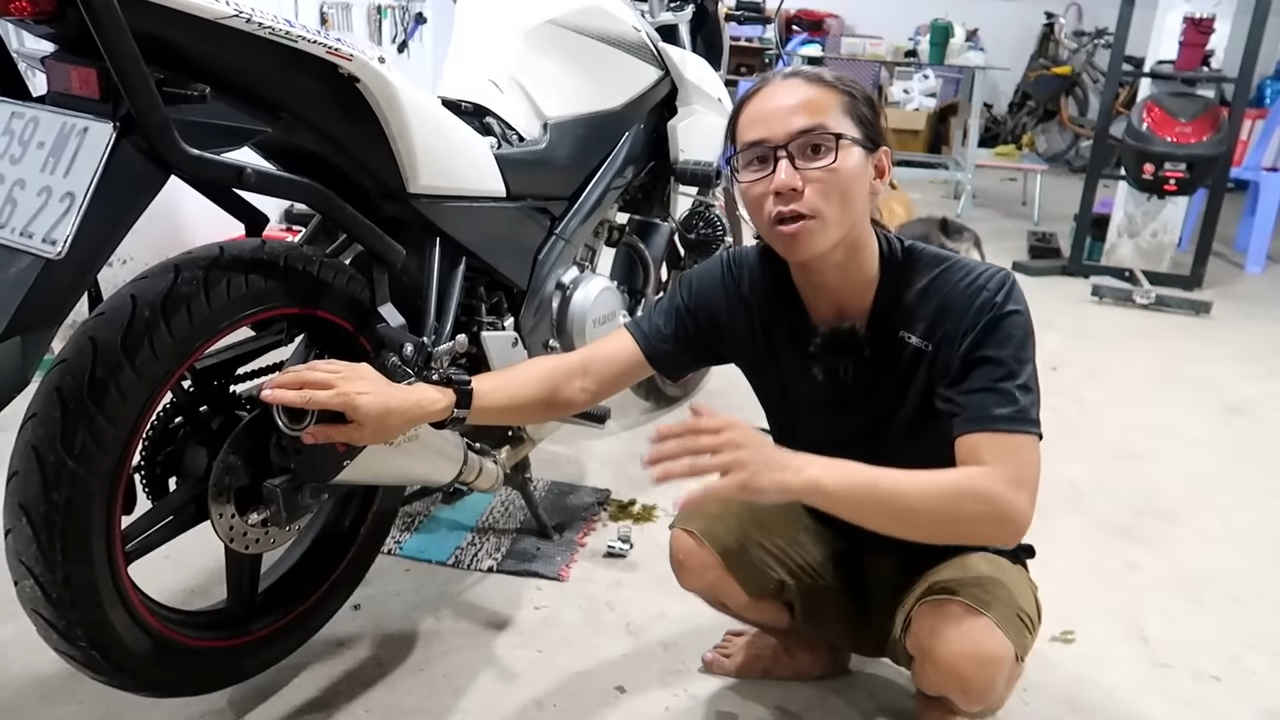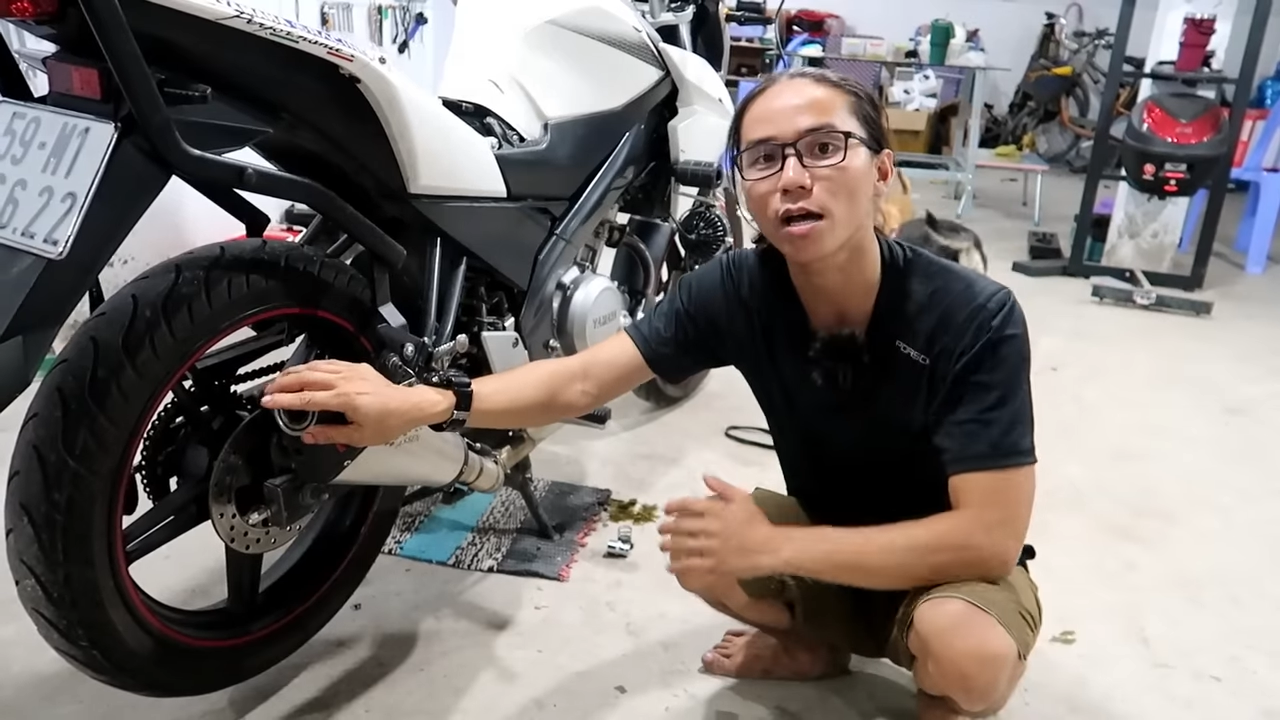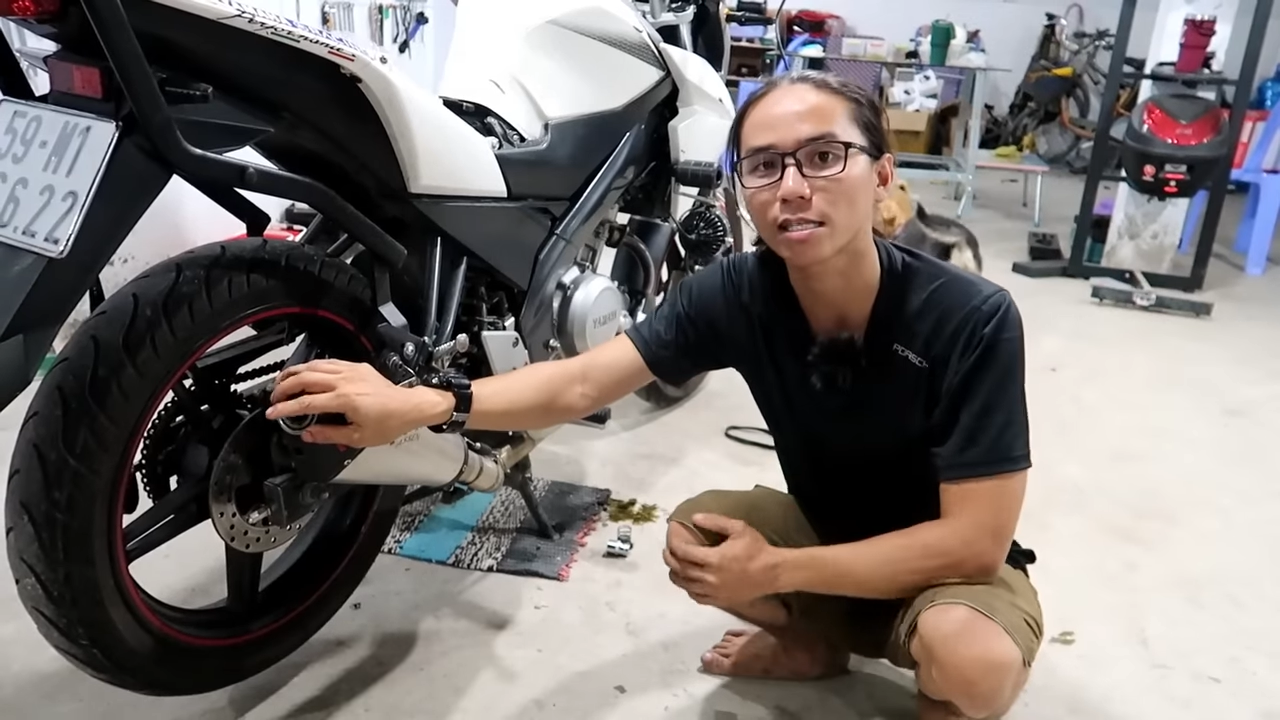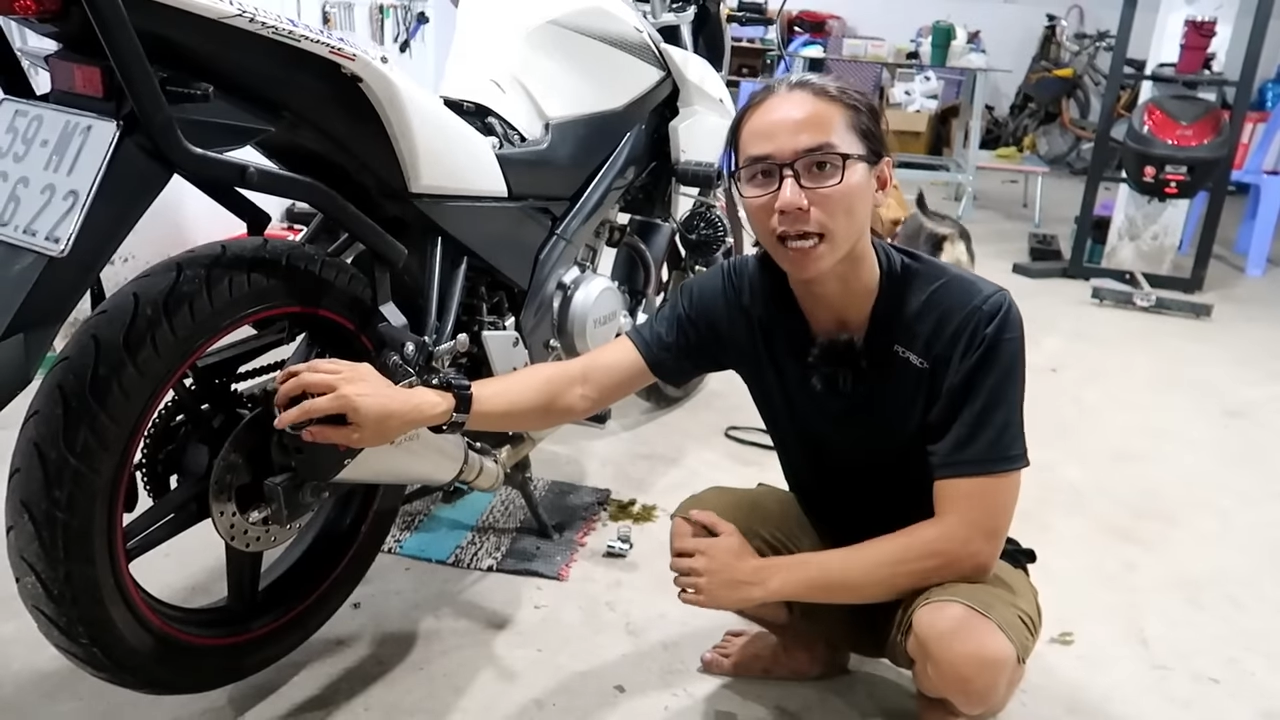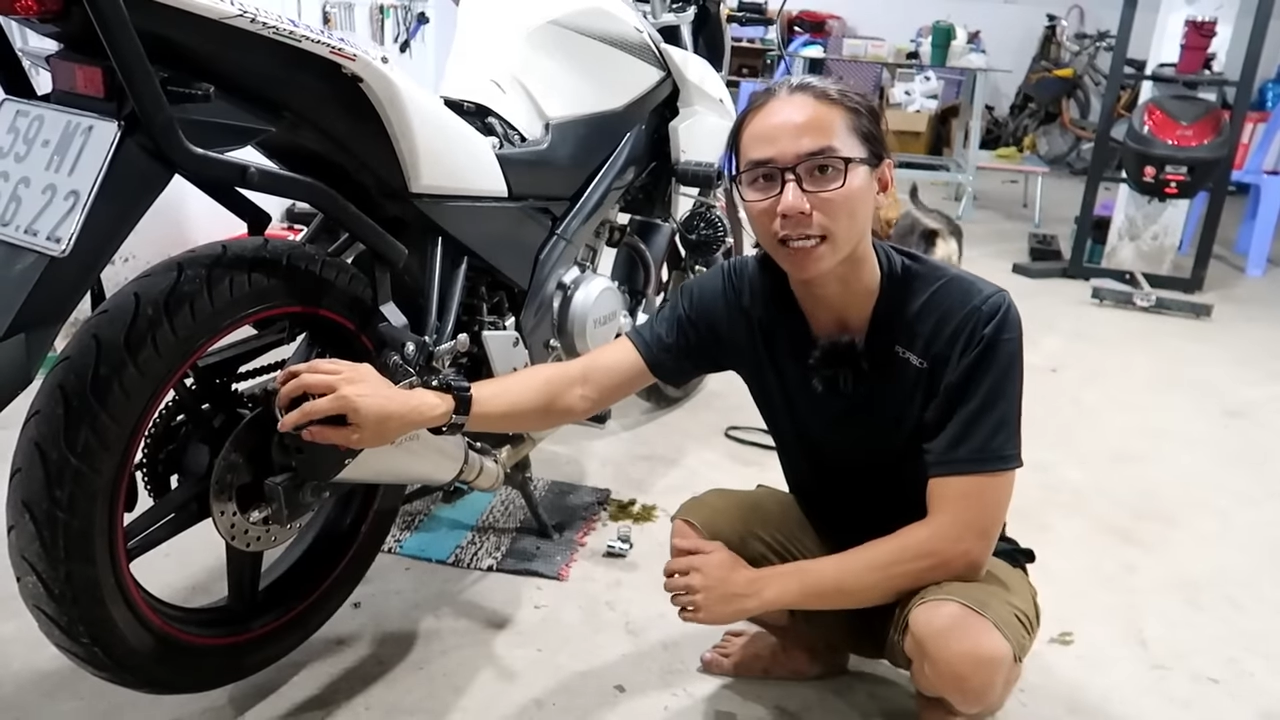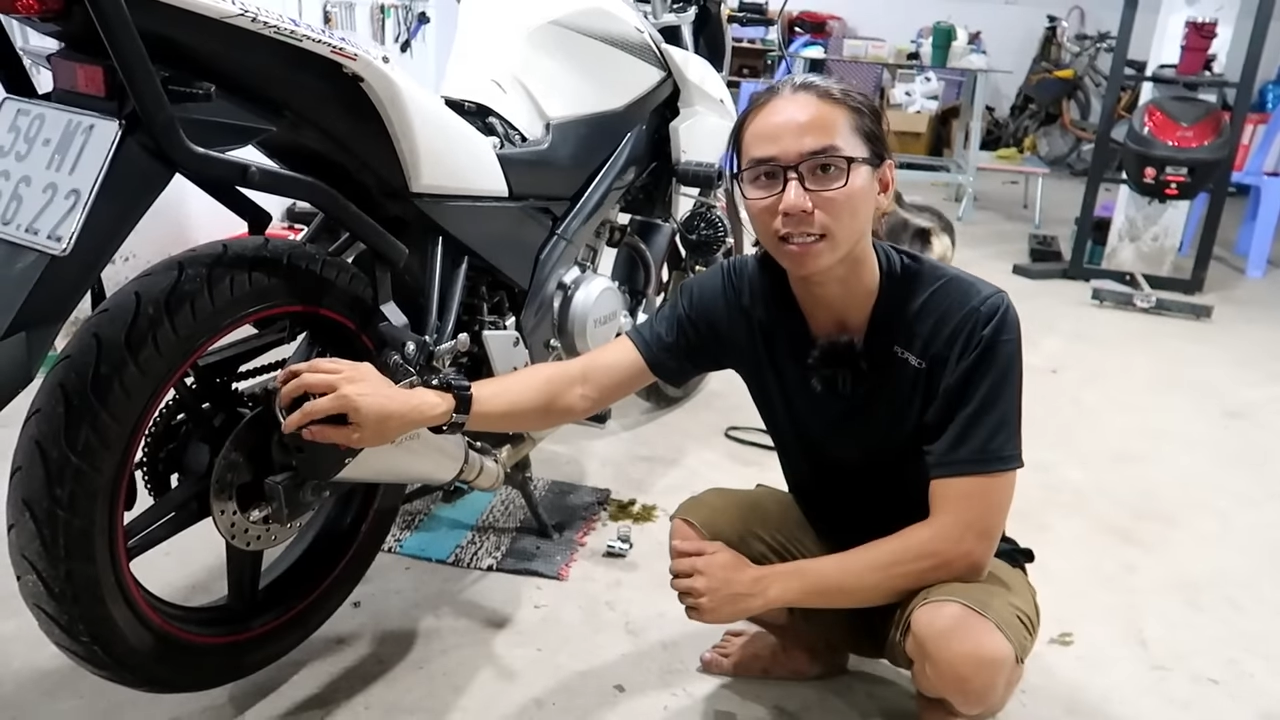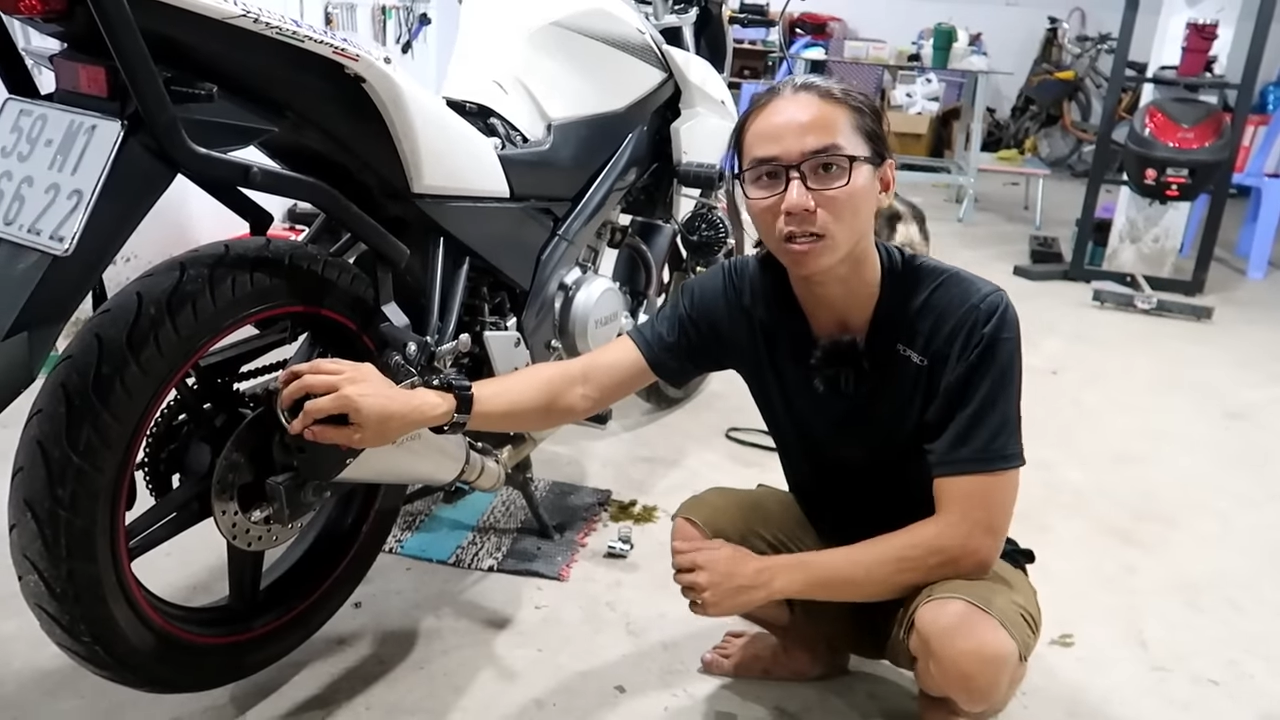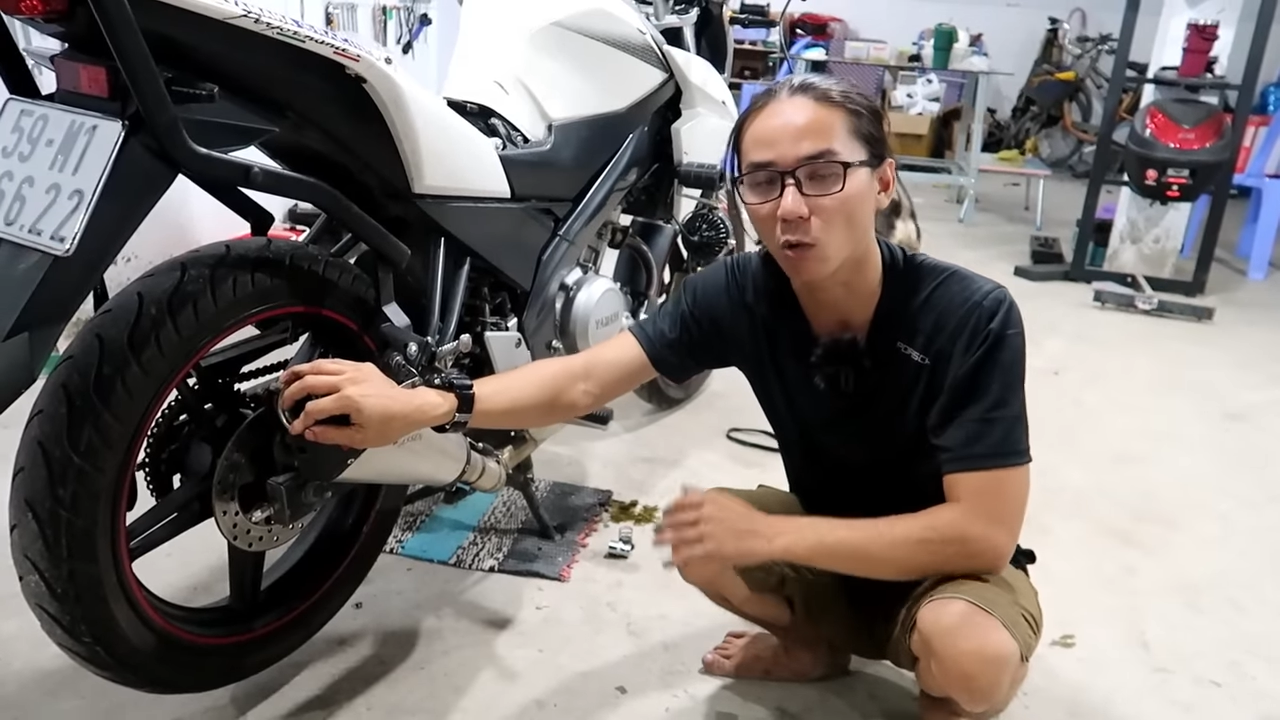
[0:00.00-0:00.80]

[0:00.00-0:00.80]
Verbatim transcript: giờ chạy